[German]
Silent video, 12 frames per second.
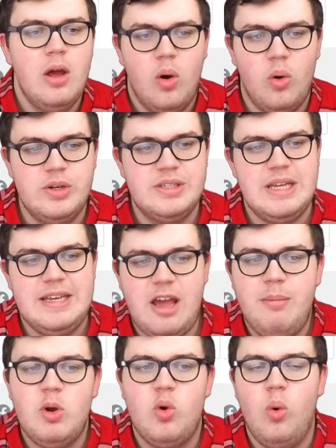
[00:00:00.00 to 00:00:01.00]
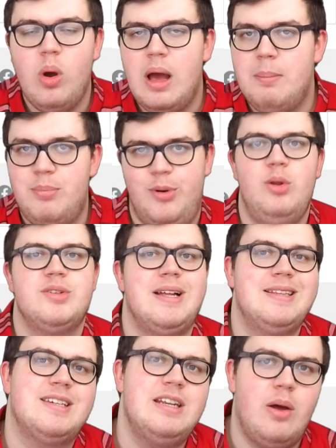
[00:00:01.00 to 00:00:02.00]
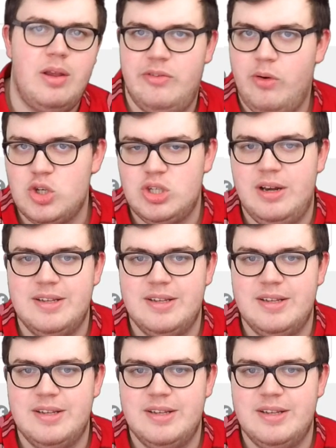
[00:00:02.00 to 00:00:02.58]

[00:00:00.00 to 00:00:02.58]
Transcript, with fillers: Und ich kann mir Cora Plus als genau das vorstellen.